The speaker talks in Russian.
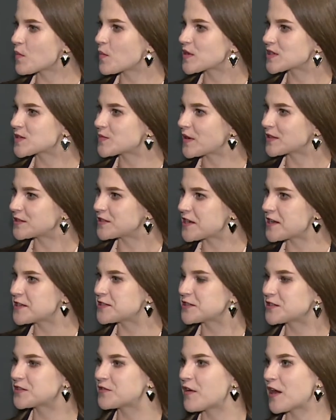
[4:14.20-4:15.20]

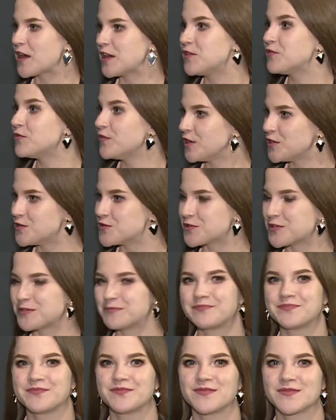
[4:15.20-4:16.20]
посмотреть твои видео.
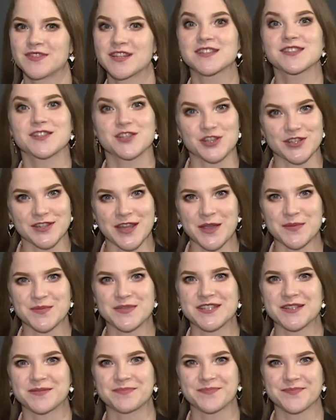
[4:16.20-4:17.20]

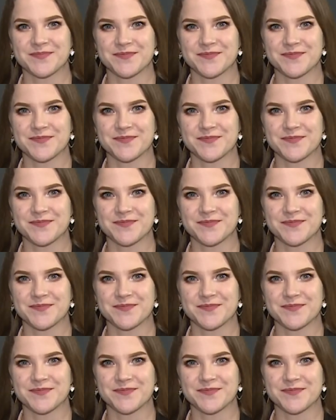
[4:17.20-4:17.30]
Наслаждаемся!